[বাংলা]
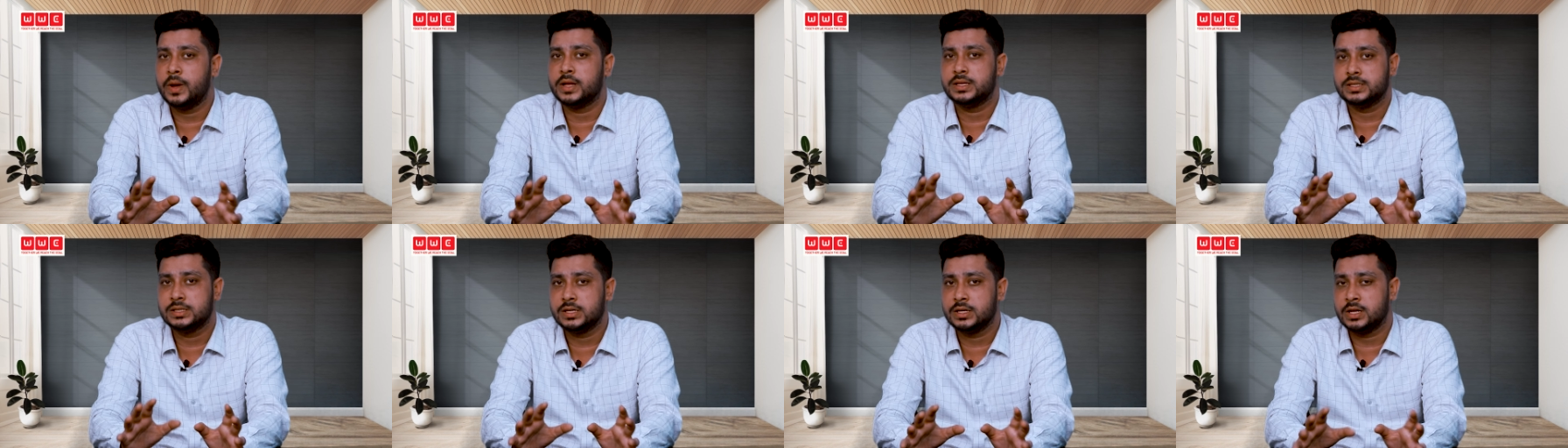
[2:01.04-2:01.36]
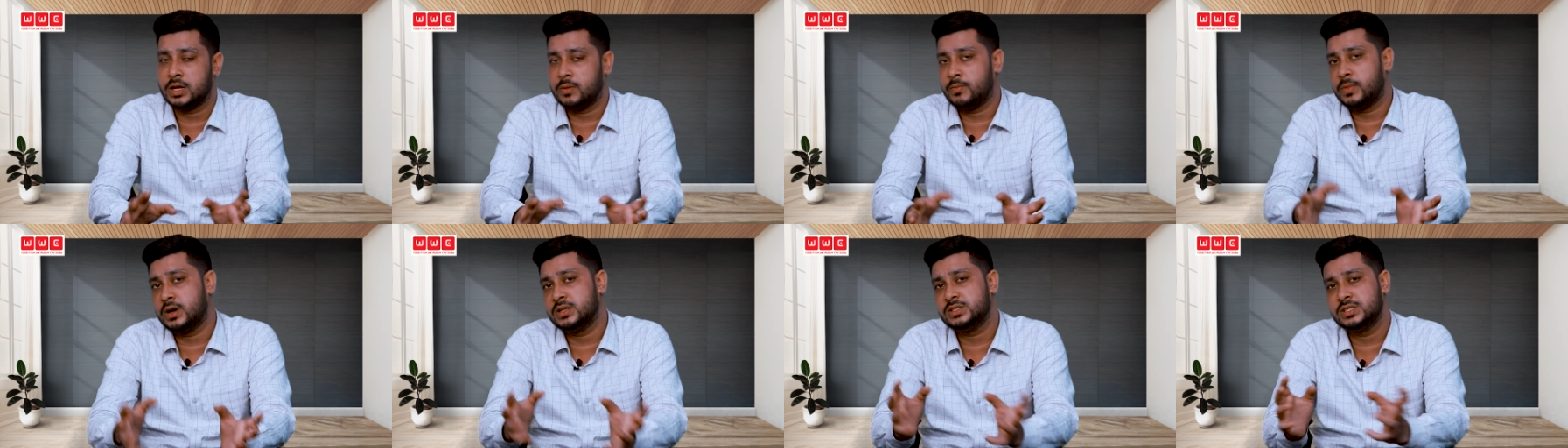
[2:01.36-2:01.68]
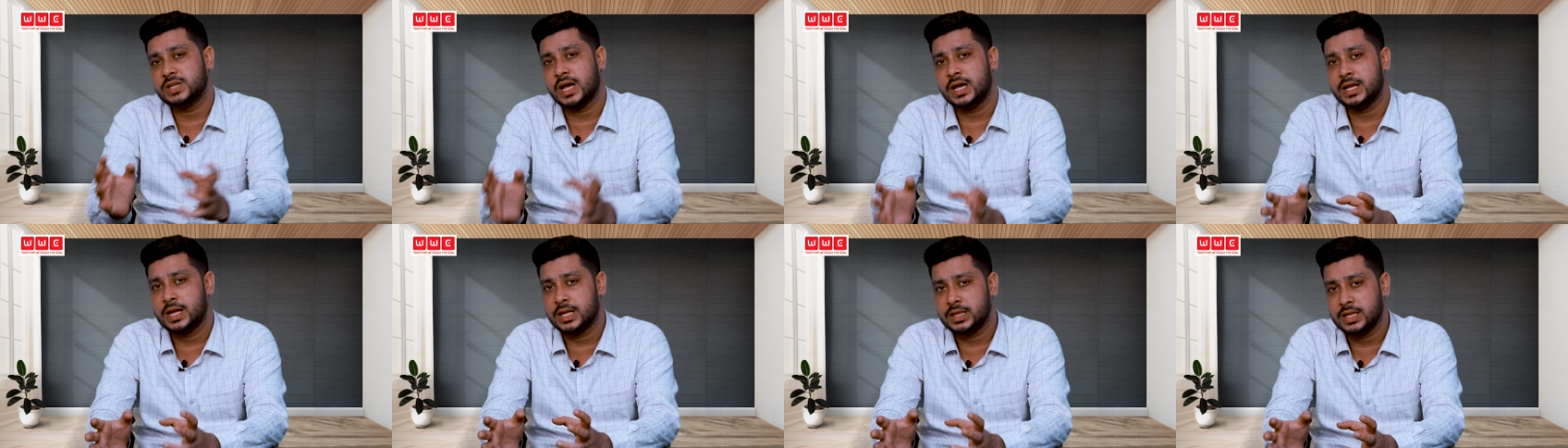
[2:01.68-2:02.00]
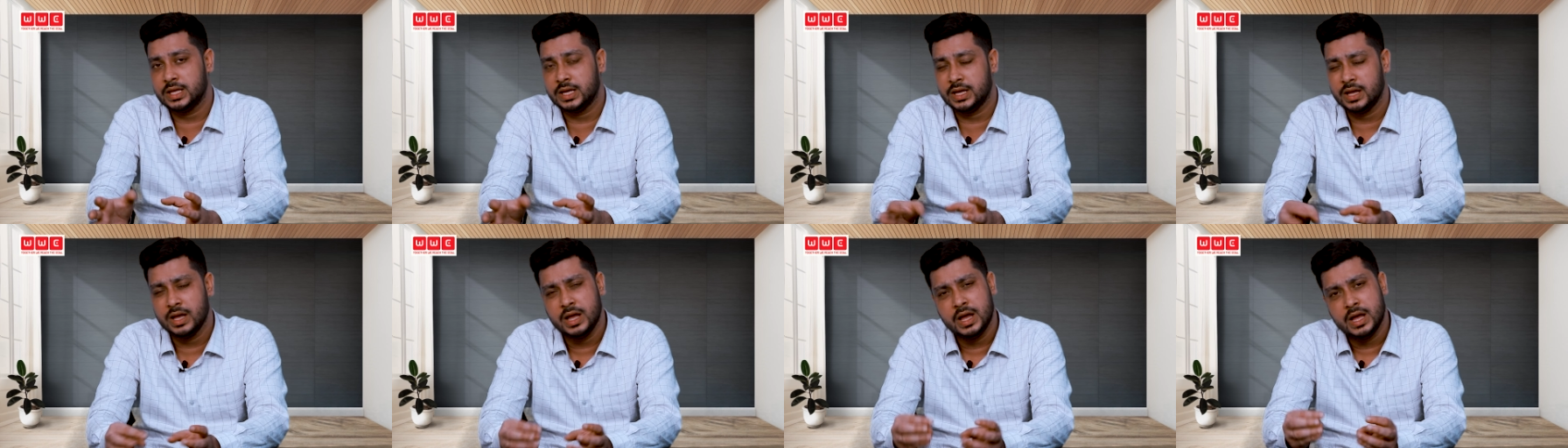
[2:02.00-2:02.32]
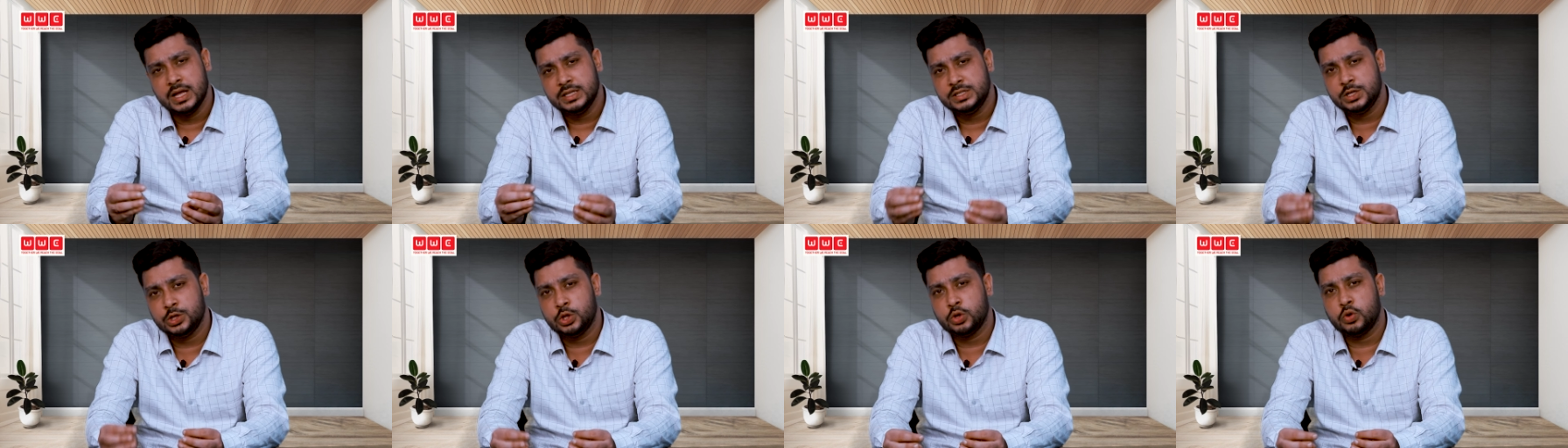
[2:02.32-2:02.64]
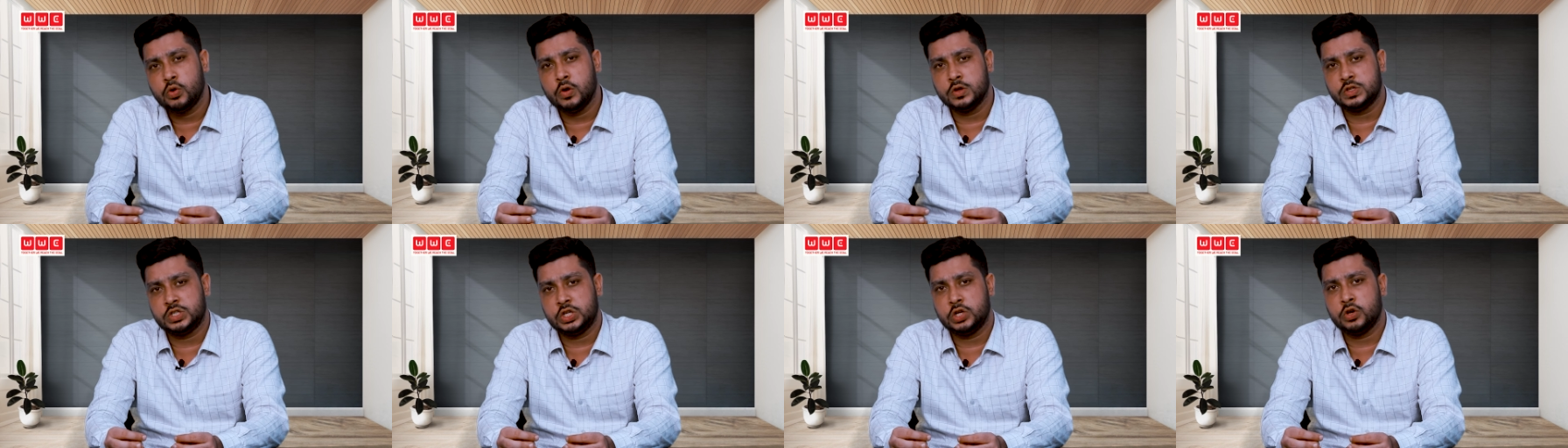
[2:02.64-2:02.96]
পারছেন না বাট চায়নাতে যেহেতু
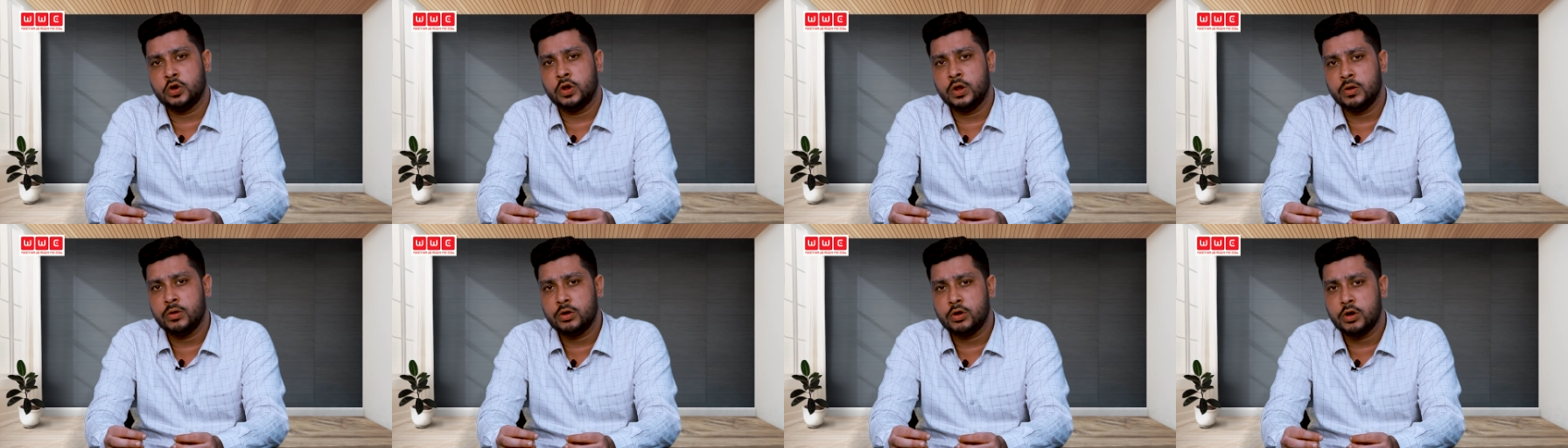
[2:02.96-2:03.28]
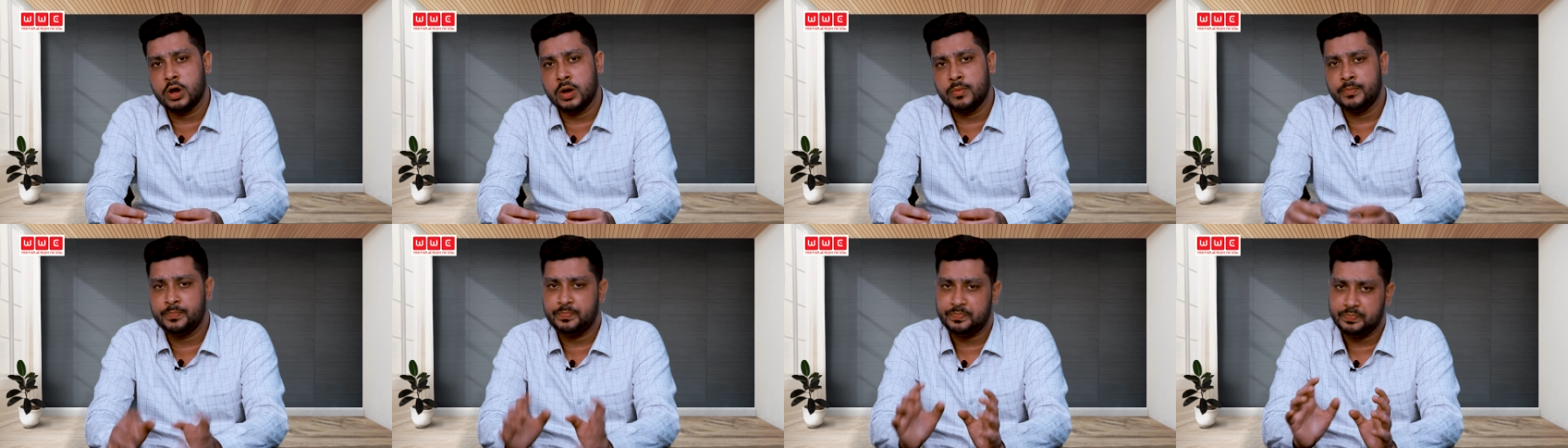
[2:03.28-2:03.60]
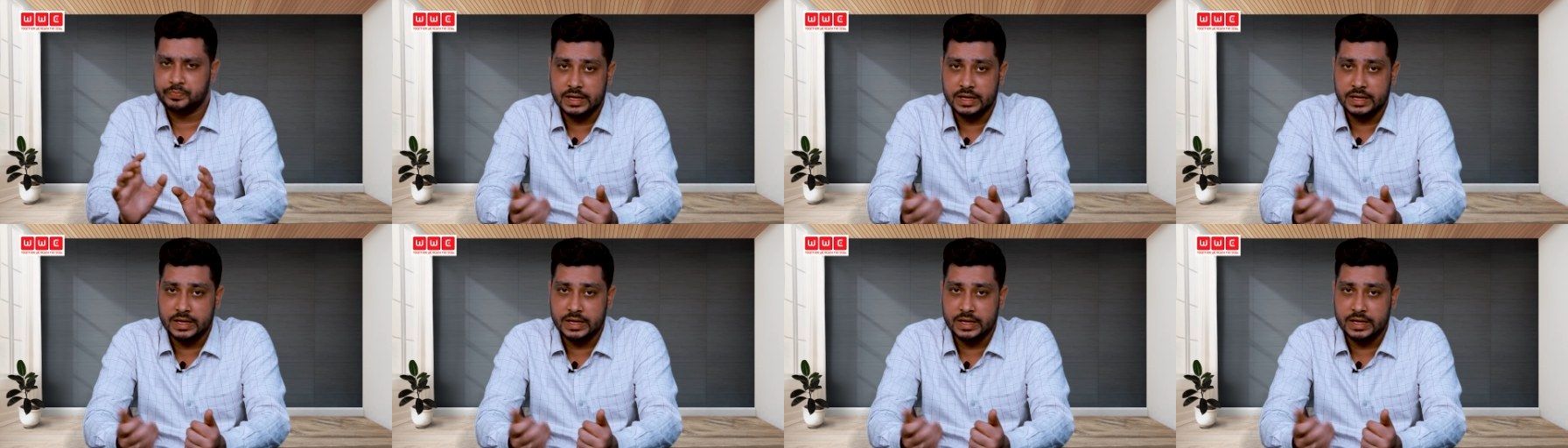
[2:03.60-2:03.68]
কস্টিং অনেক কম